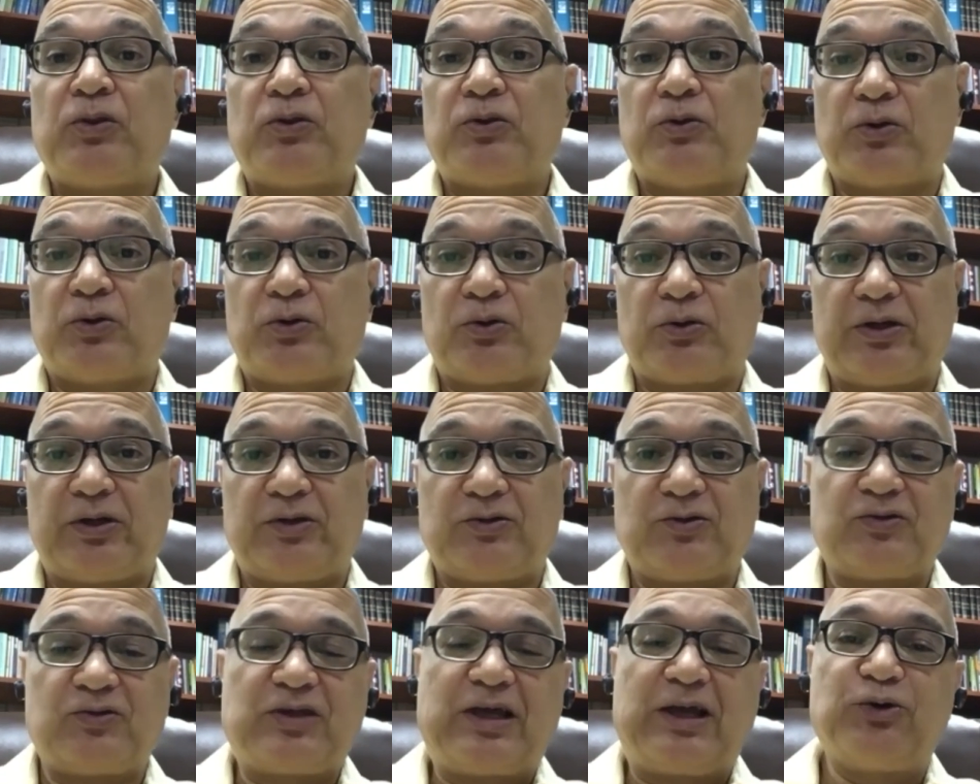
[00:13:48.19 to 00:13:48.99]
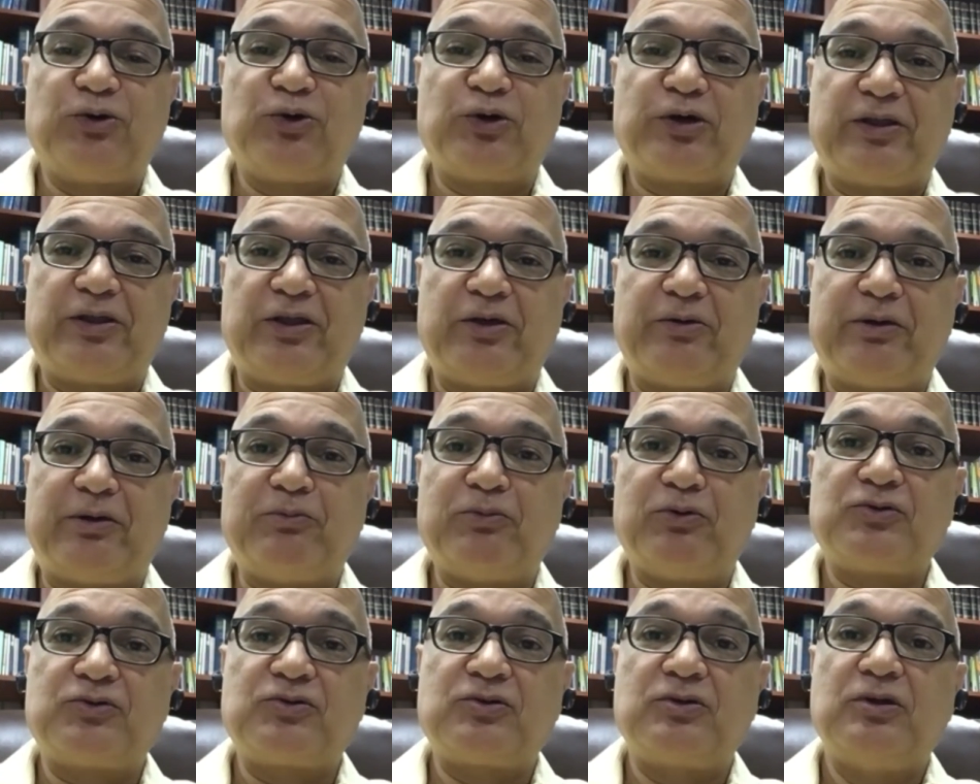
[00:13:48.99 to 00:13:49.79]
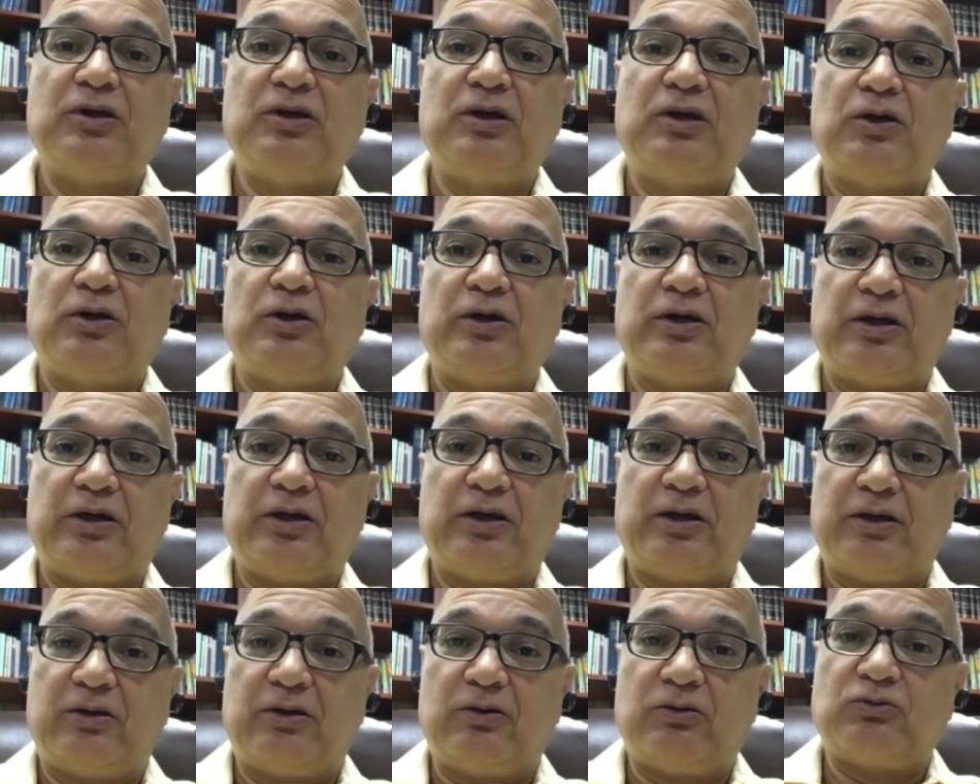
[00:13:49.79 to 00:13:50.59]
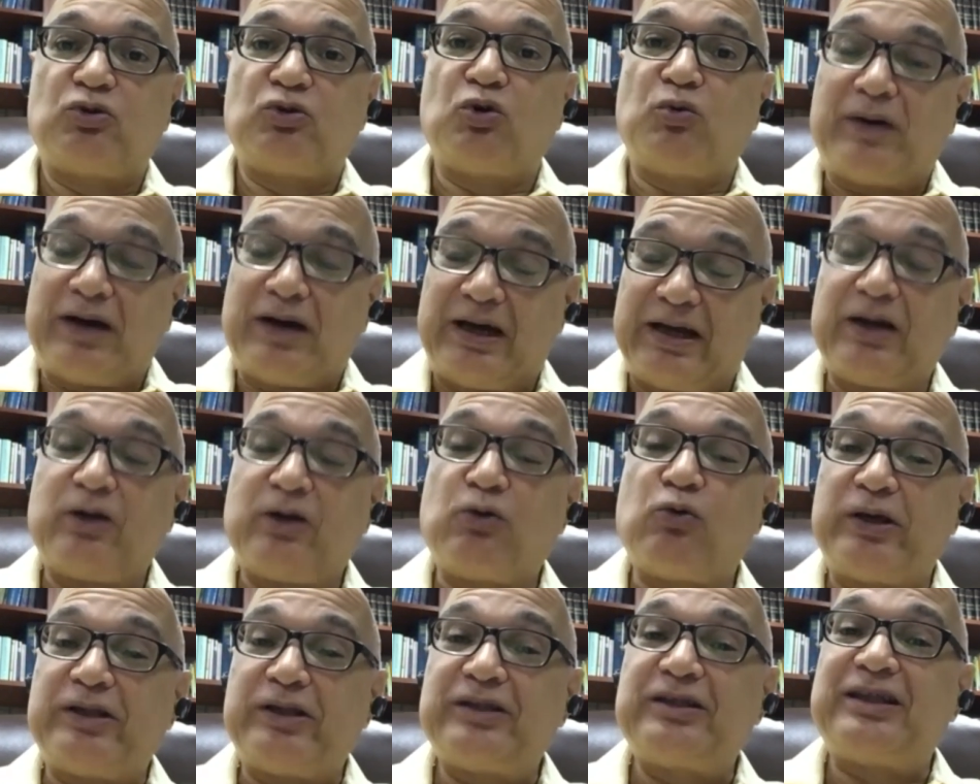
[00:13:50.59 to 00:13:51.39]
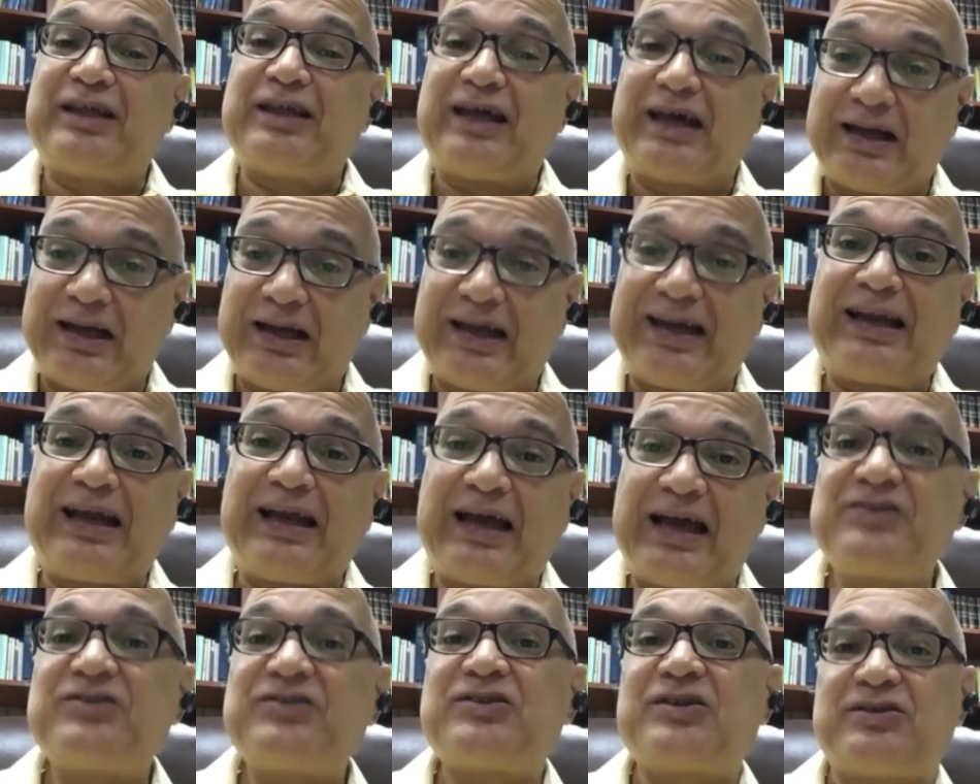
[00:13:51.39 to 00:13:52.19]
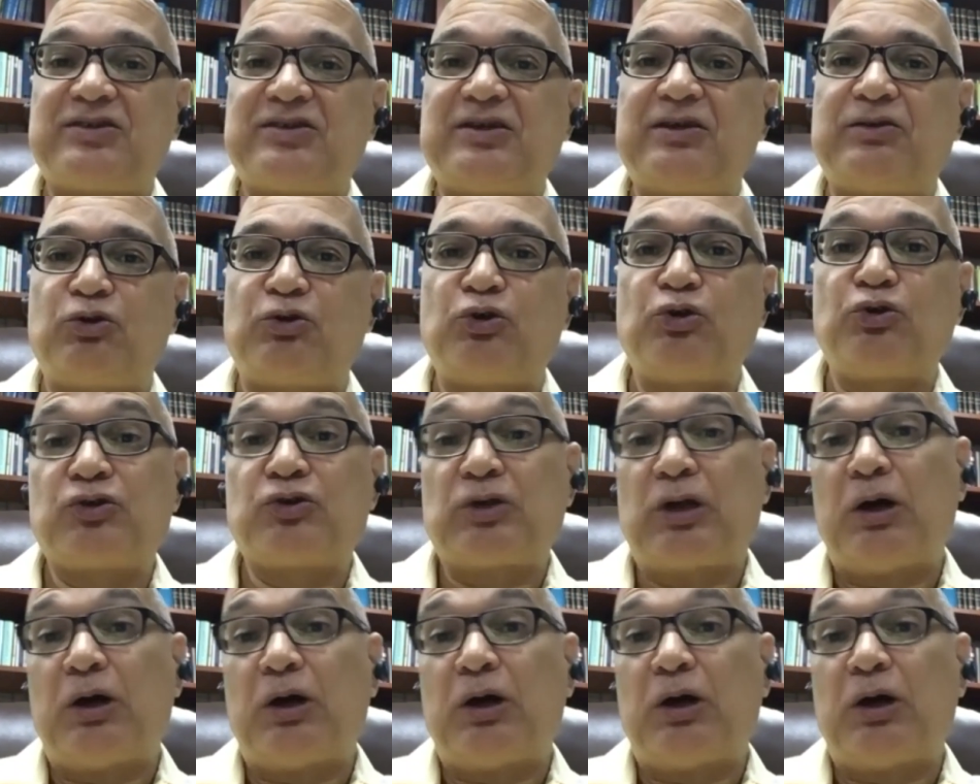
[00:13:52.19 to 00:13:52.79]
Yo creo que eso es algo que debemos eh, tomar en cuenta y darle gracias a Dios.